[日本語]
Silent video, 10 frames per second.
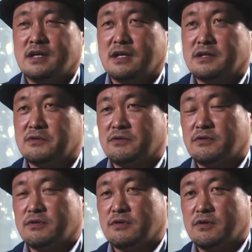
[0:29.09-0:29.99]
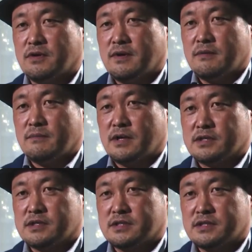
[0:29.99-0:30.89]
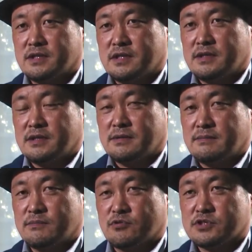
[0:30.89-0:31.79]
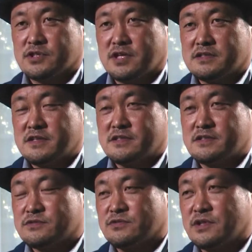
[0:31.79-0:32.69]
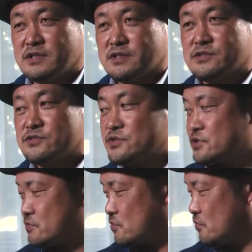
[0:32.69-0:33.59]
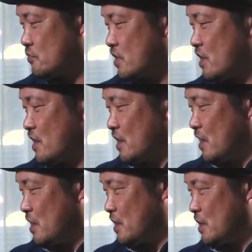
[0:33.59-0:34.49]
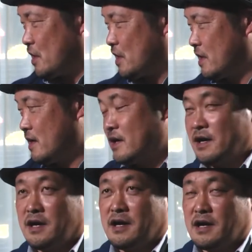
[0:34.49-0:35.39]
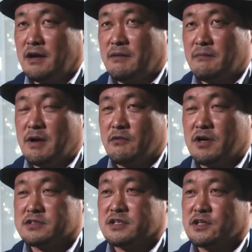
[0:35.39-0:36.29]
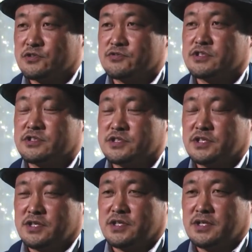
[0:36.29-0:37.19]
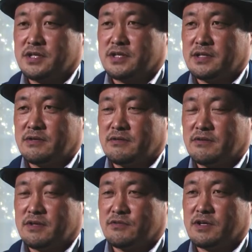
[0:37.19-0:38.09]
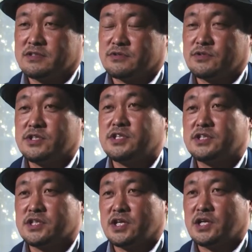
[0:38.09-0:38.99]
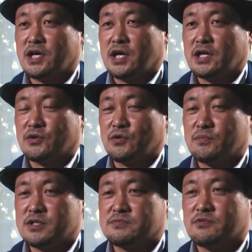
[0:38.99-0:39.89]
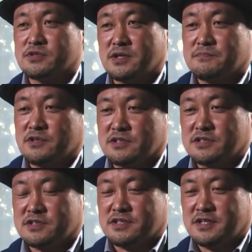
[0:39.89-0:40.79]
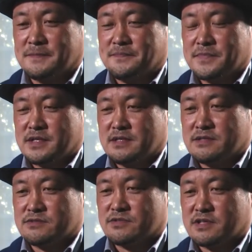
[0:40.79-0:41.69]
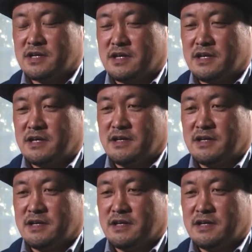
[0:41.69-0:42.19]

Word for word: あのまあ母子家庭で育った主人公があ、まあ、お母さんが急死してお母さんの遺品からあのベースボールキャップが出てきて、それが